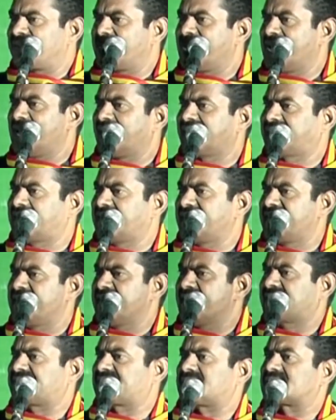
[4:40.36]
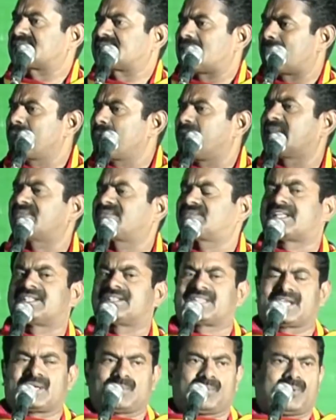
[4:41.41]
வேலைக்கு ஏற்ற சம்பளத்தை
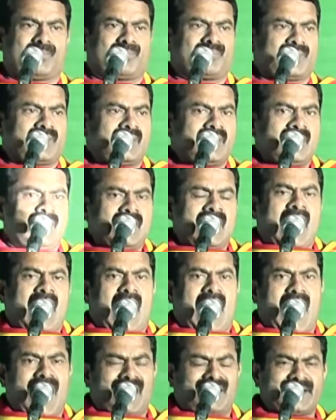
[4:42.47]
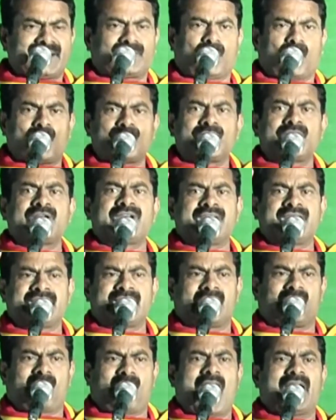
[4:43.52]
தருவோம் அதை கொண்டு
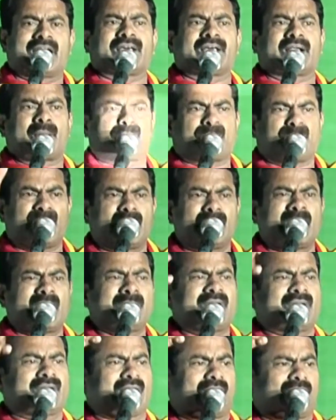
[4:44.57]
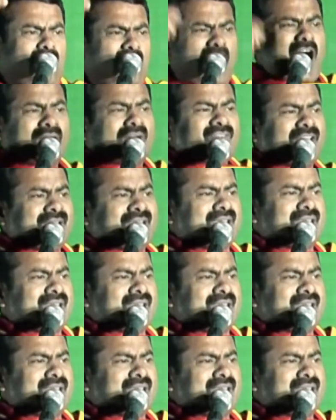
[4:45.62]
நீங்கள் வாழ்கிற பெருமை மிக்க வாழ்வை